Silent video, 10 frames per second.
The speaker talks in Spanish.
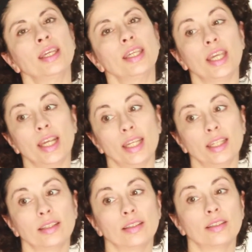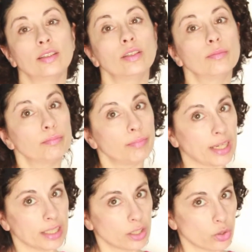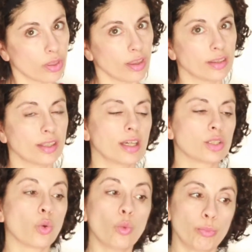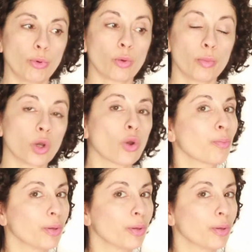y en países occidentales un poco mejor,